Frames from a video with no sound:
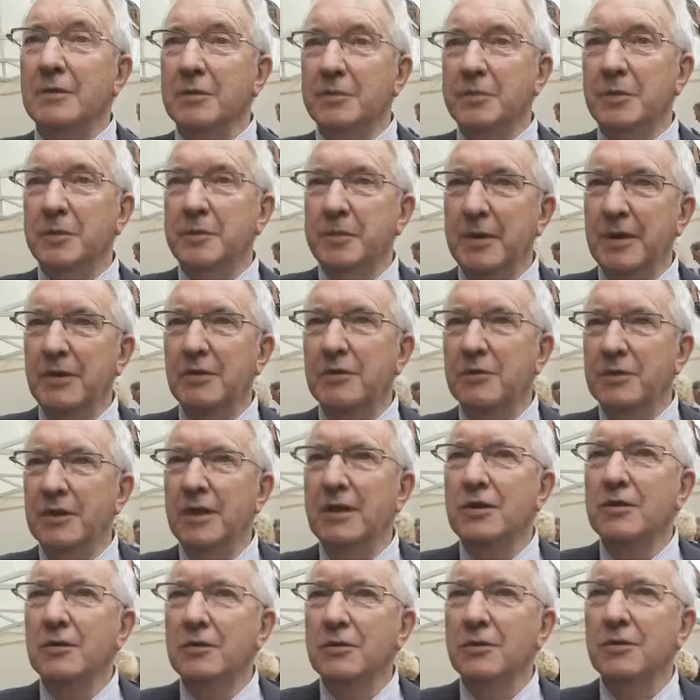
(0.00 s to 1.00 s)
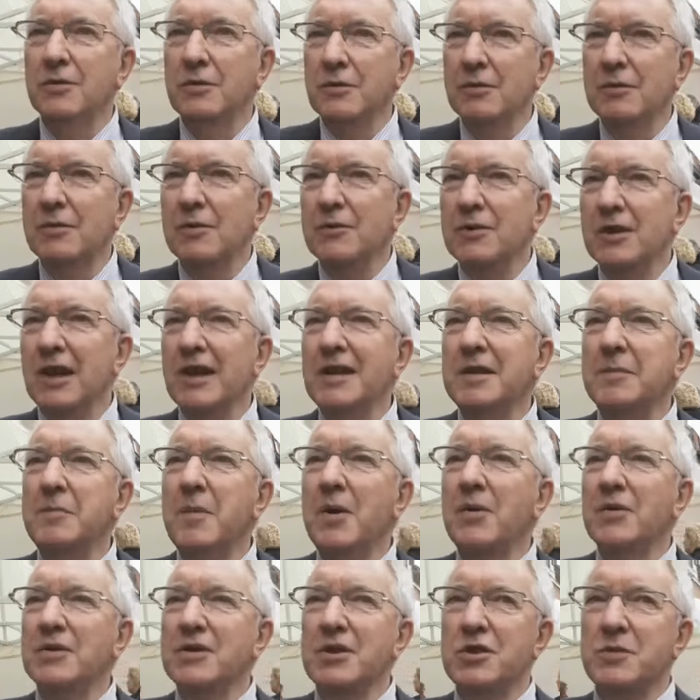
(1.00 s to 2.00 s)
on ne peut pas donner de,
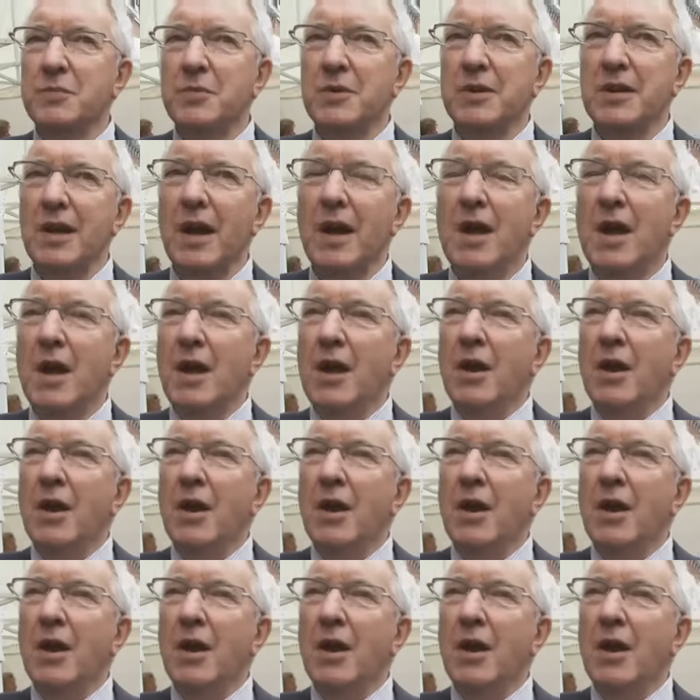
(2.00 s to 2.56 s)
traitement, si je puis dire.